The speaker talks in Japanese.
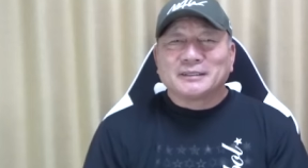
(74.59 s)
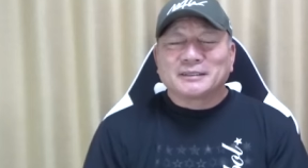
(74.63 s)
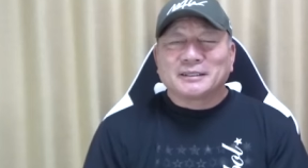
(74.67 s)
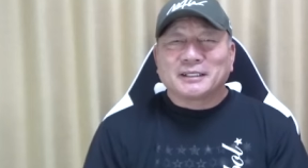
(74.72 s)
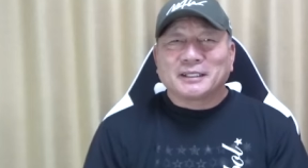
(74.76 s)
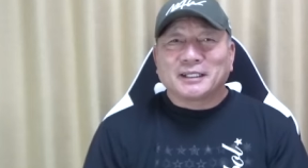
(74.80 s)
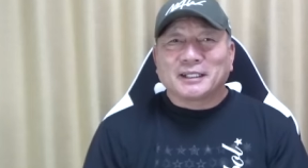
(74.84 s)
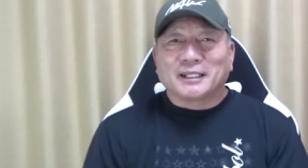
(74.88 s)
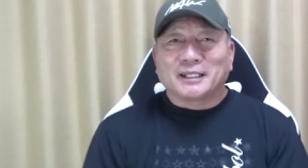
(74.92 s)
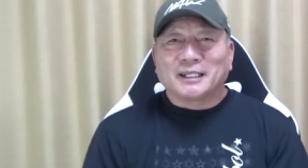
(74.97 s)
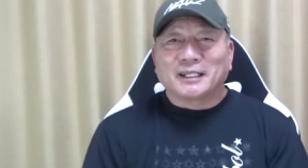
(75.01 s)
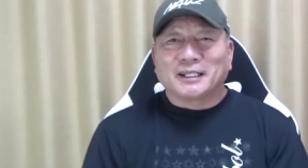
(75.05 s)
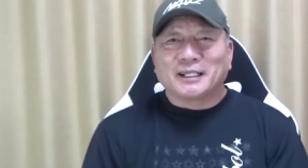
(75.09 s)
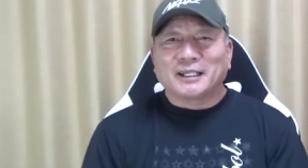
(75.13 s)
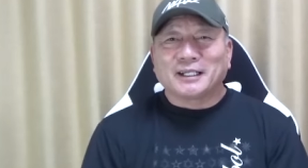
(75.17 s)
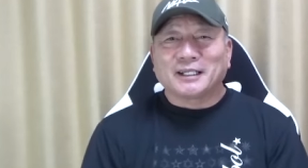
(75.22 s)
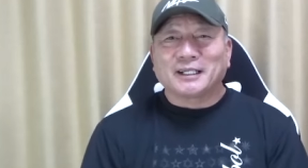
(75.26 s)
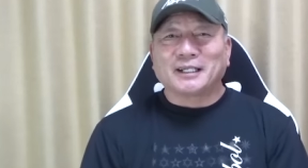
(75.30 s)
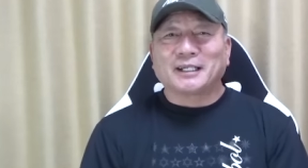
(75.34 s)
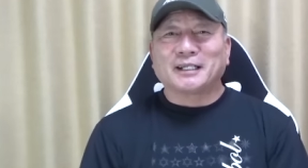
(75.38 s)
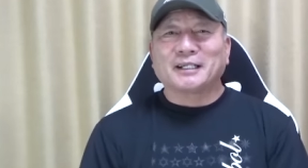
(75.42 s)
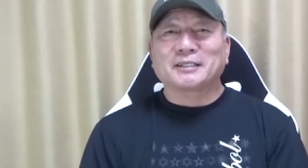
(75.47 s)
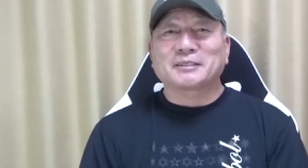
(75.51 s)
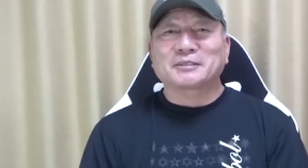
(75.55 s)

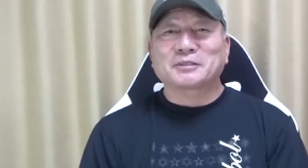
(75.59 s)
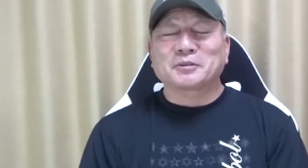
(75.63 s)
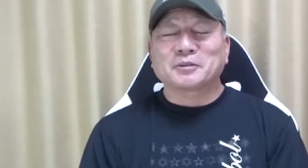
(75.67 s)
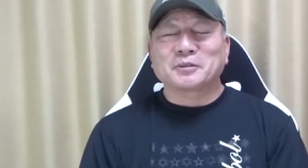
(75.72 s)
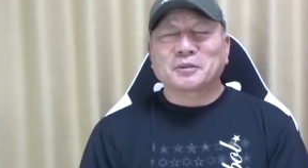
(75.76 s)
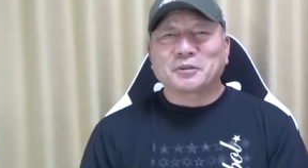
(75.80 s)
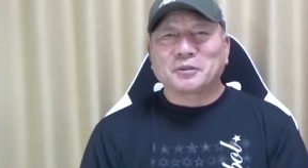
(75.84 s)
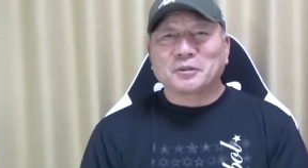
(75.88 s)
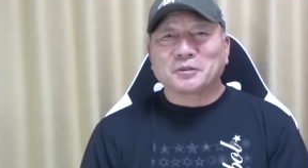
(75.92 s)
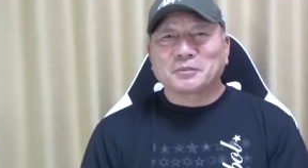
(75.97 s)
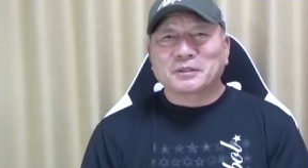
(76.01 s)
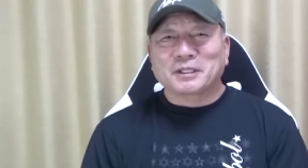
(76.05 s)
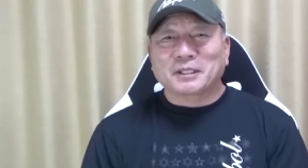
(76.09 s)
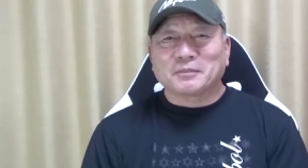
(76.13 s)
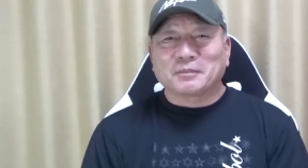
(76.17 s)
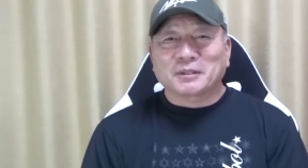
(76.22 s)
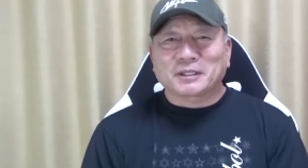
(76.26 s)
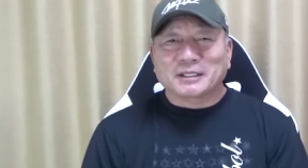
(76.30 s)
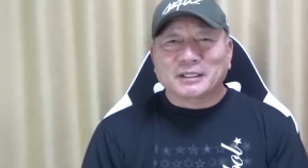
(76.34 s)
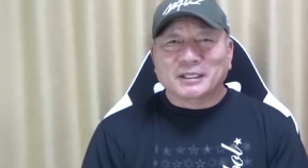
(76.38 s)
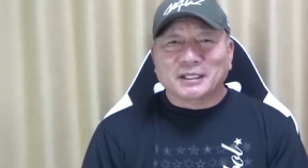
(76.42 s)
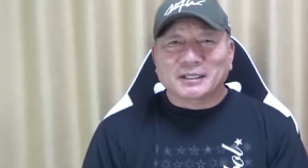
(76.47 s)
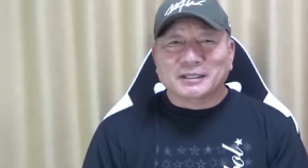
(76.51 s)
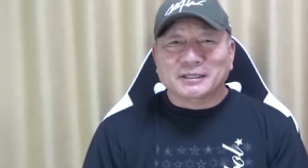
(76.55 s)
でそういうホームランも
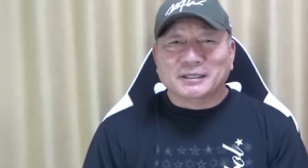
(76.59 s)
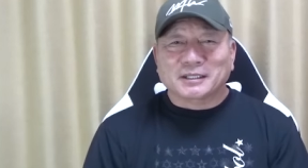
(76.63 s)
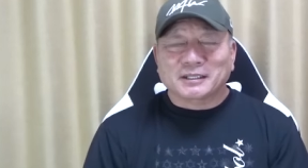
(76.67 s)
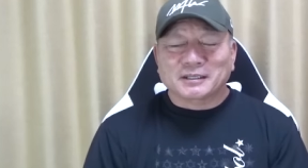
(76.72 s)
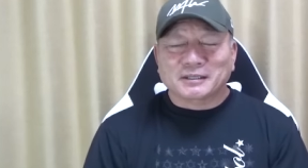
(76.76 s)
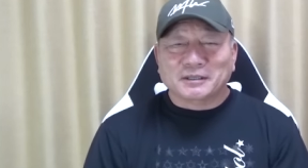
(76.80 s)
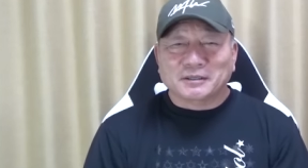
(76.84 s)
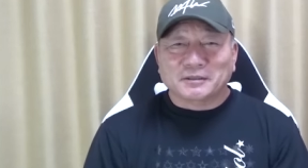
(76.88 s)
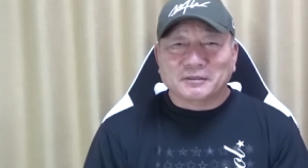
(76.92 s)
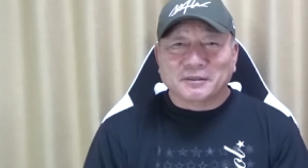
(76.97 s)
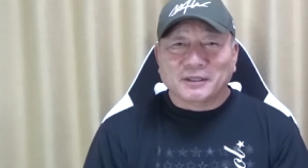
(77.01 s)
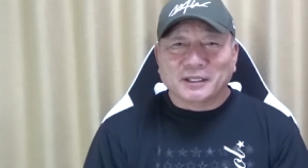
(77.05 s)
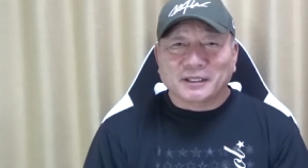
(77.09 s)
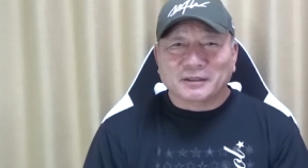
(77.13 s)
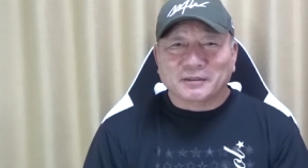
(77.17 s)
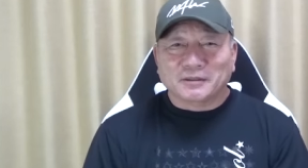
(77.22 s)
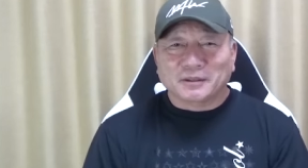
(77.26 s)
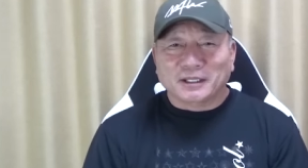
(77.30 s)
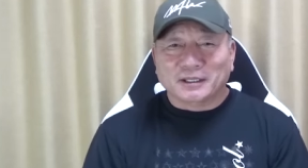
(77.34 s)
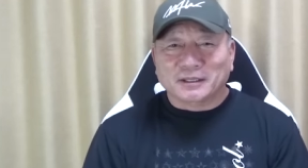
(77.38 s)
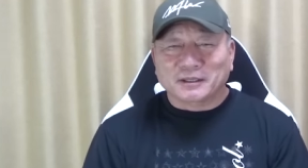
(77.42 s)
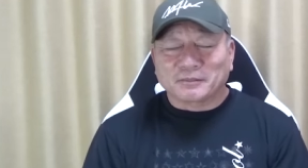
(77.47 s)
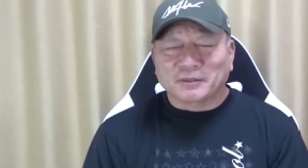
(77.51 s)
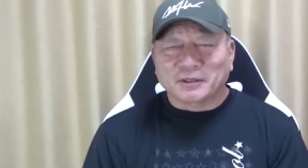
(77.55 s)
期待されてるファンの
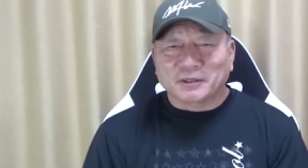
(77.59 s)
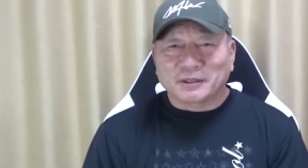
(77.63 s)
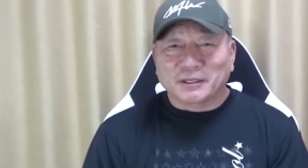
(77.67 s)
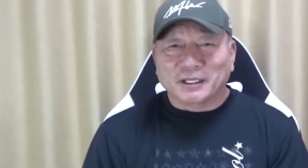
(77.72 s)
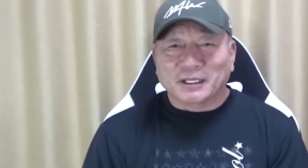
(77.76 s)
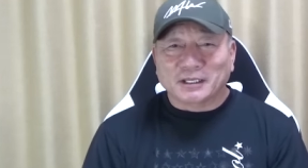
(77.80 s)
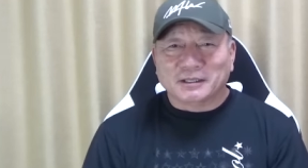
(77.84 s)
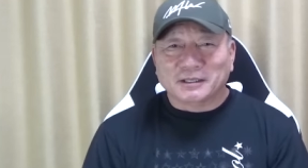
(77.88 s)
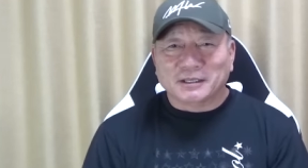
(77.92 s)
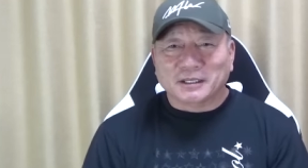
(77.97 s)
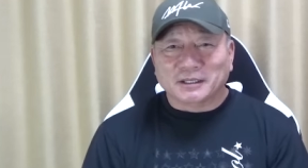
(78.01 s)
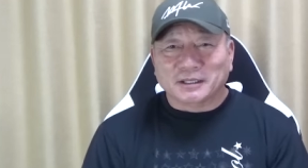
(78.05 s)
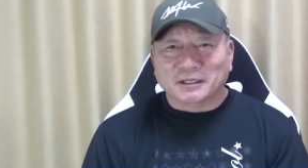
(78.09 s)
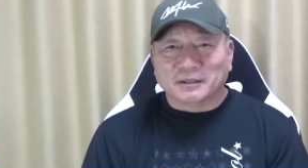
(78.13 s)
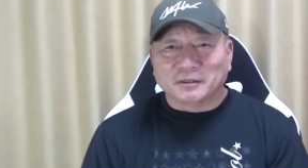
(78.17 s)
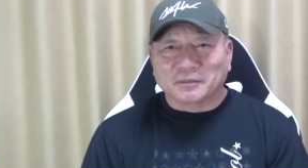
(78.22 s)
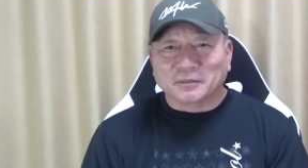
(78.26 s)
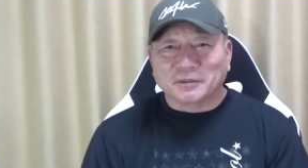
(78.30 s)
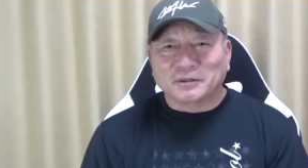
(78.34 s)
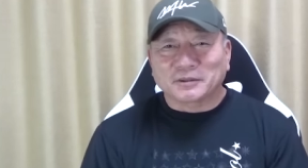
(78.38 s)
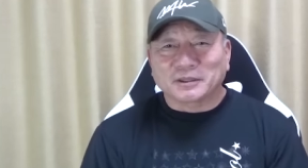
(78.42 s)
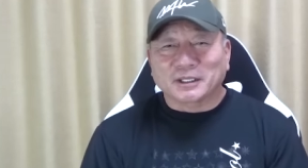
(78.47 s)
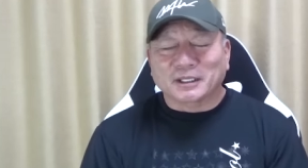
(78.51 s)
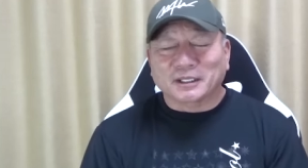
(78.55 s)
方もいらっしゃったと
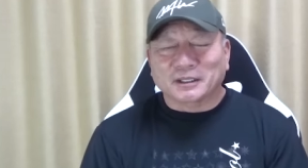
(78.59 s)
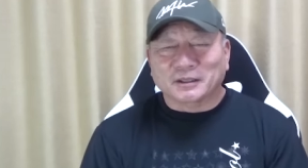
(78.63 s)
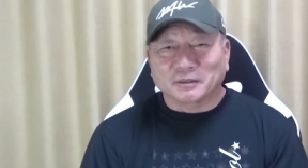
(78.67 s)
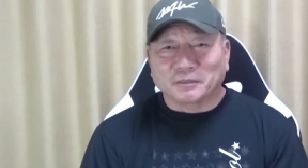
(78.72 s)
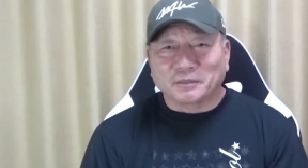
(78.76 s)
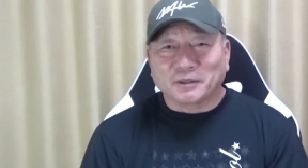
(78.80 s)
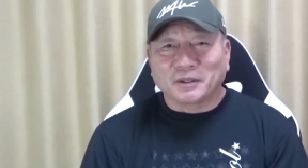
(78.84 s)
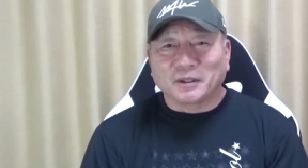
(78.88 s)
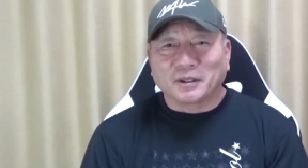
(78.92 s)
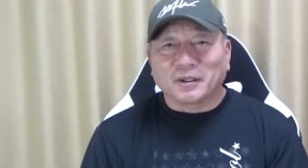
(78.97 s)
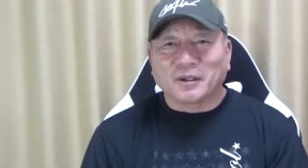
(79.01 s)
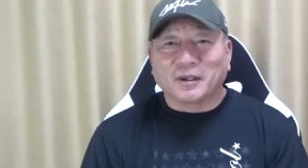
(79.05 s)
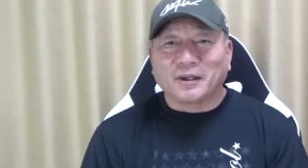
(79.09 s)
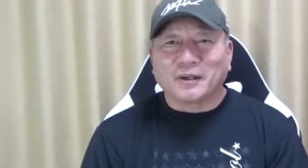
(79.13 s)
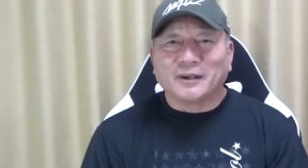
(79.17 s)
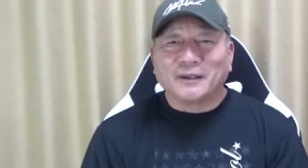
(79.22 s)
思うんだけども、